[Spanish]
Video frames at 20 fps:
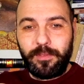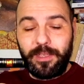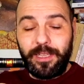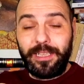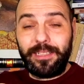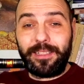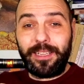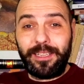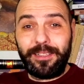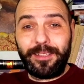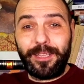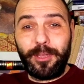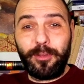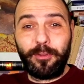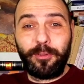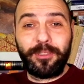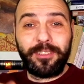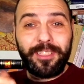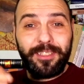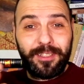el
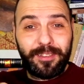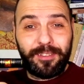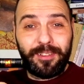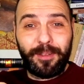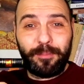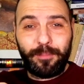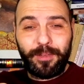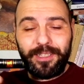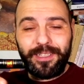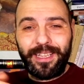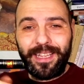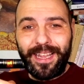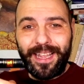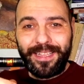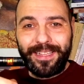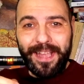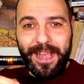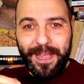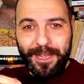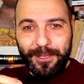31 de diciembre de
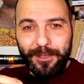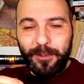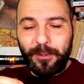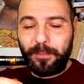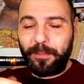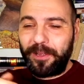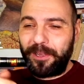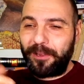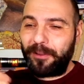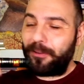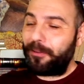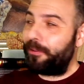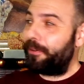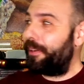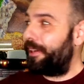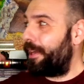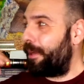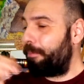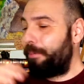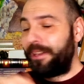cada año pego
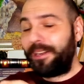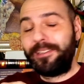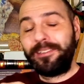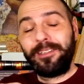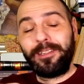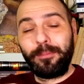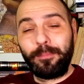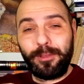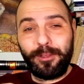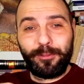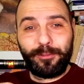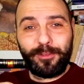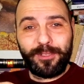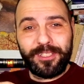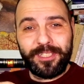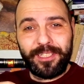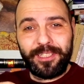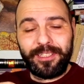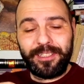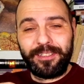en la pared de mi
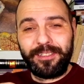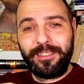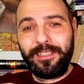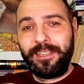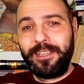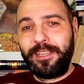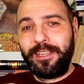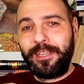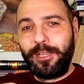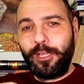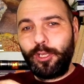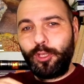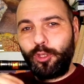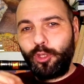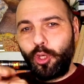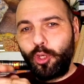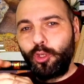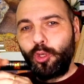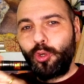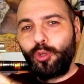oficina
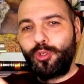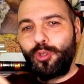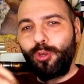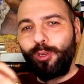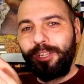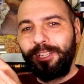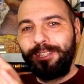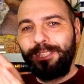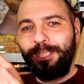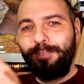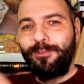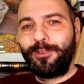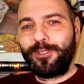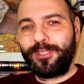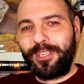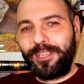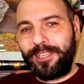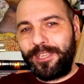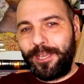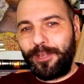todos los objetivos
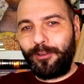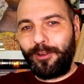que quiero